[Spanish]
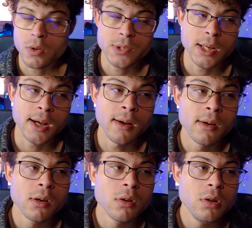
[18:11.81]
o sea,
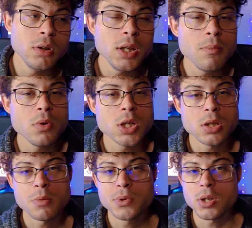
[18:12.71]
no tiene
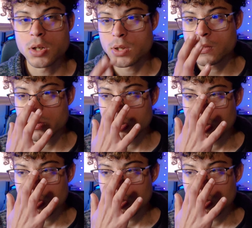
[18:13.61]
muchas opciones.